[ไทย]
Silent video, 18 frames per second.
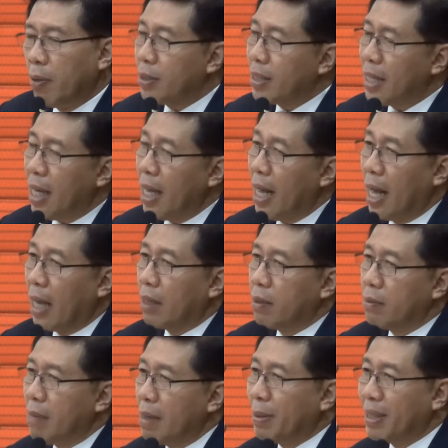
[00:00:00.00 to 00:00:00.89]
เพราะถ้า
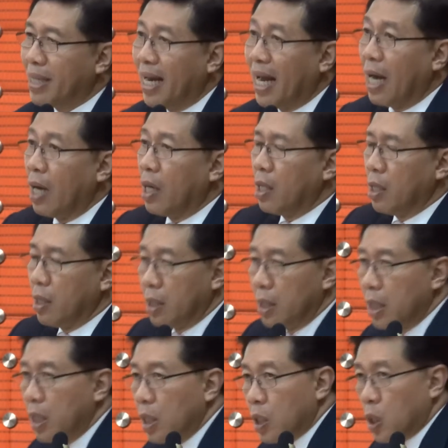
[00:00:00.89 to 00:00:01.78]
หากไม่มีตลาด
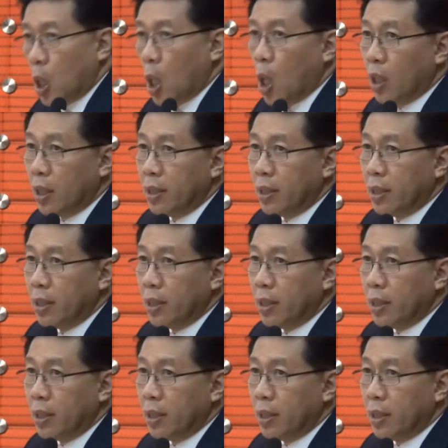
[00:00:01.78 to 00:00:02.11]
ร